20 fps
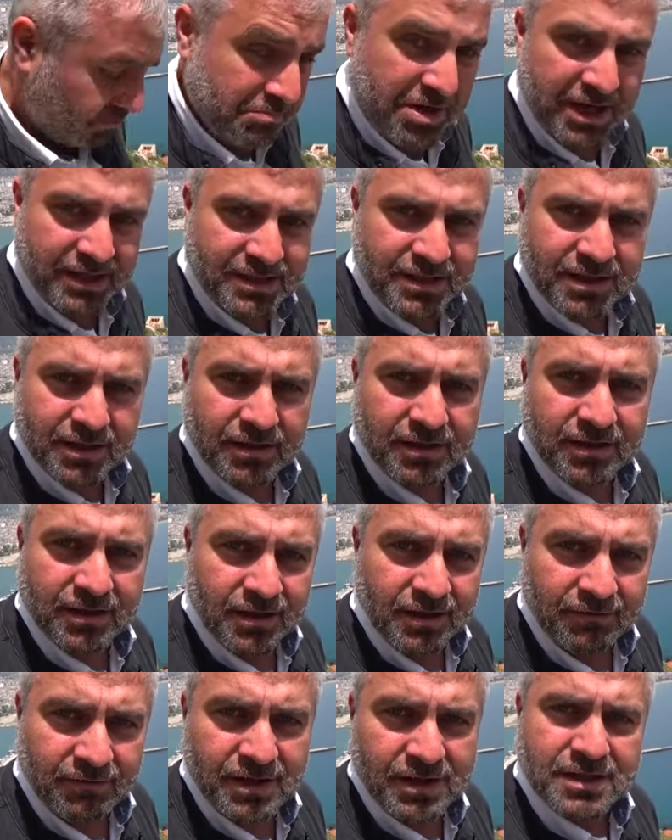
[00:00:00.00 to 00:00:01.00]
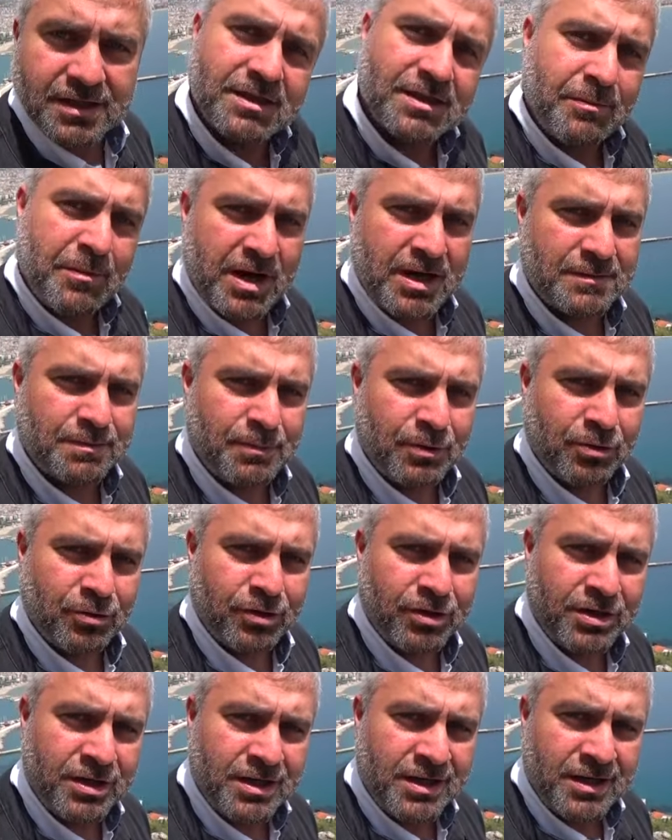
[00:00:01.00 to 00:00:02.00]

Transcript: месте. Видите, за моей спиной